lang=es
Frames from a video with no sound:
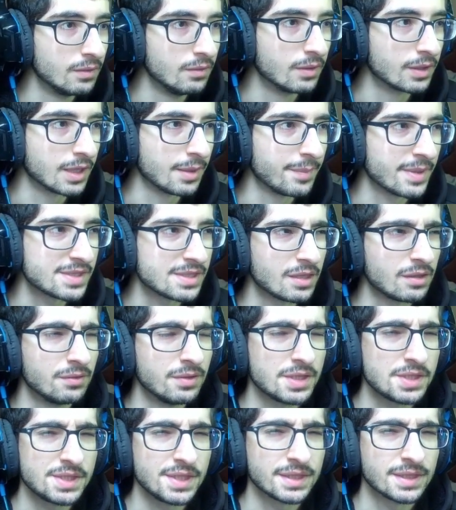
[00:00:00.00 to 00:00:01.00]
Lo que pasa con
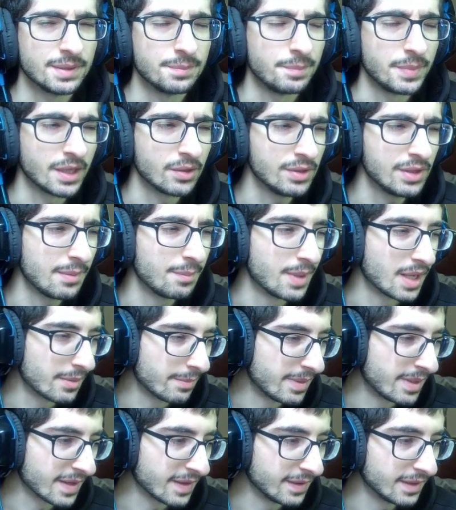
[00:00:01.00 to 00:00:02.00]
esta que pega una
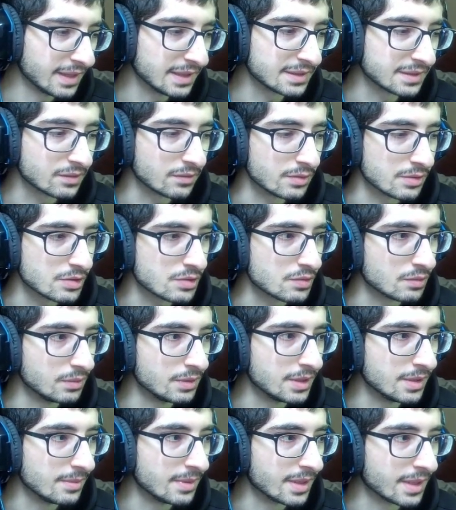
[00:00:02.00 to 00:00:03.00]
barbaridad con su
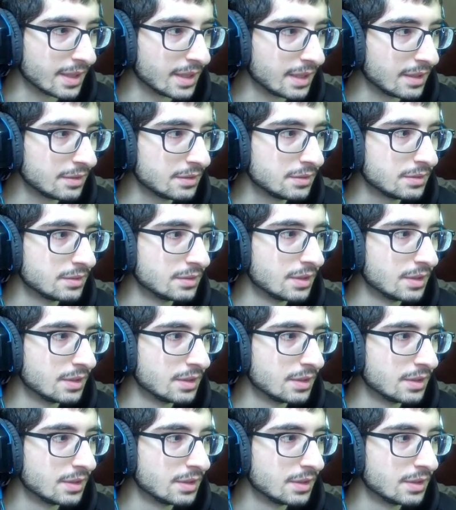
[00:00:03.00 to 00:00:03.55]
ulti, ¿verdad?